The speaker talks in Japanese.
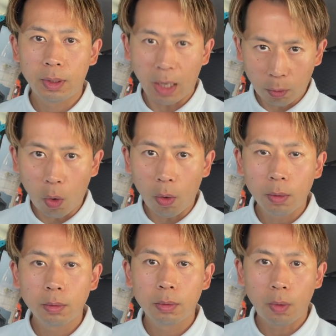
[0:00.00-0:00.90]
学校
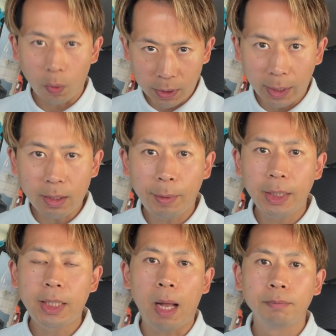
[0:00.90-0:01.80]
お疲れ様
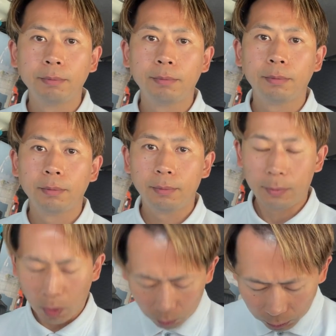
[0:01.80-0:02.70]
でした
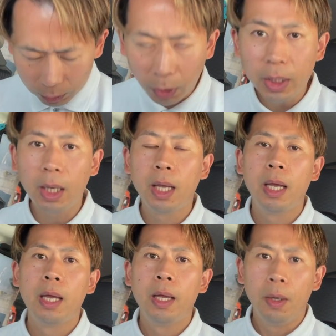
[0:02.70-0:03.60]
本当に
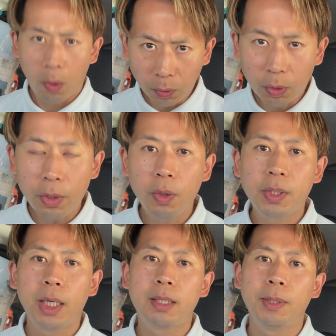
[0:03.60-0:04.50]
本当にお
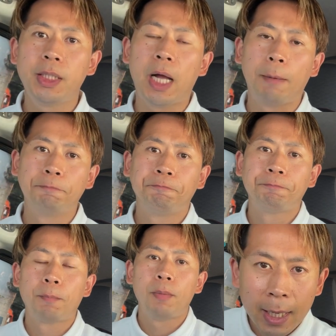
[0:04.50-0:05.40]
疲れ様でした
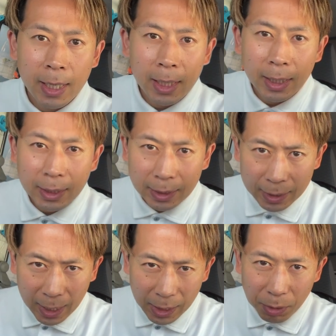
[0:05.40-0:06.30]

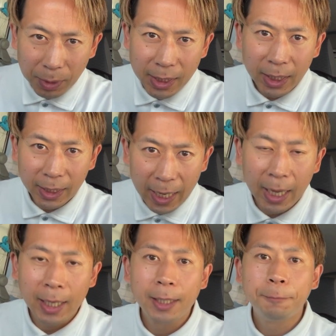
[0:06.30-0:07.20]
大丈夫ですから
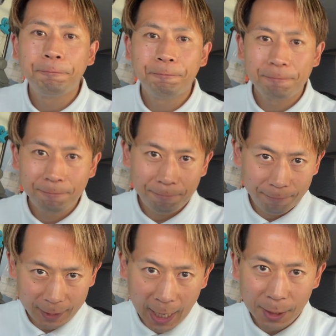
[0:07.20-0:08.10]
ね
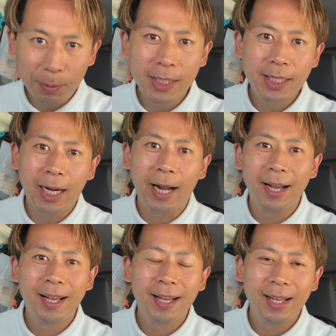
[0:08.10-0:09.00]
大丈夫ですから
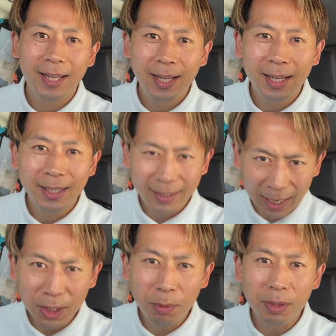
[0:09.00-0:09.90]

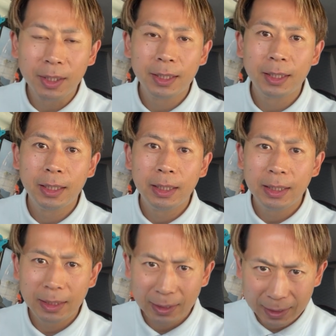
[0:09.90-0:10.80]
大丈夫
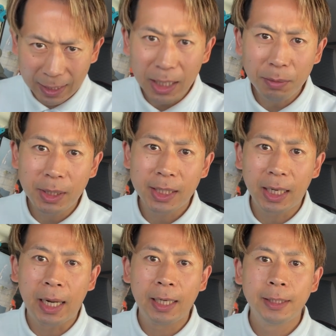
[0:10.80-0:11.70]
大丈夫ですか
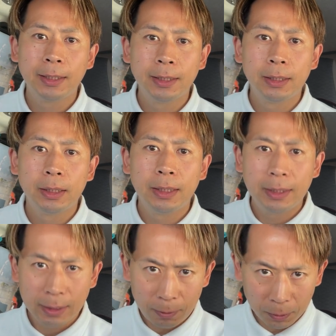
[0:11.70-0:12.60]
ら
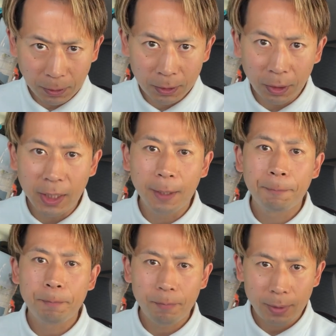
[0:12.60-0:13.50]
本当に
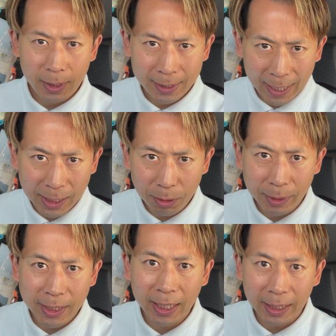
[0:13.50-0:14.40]
大丈夫
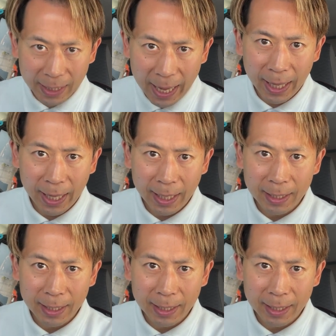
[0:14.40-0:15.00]
ですからね。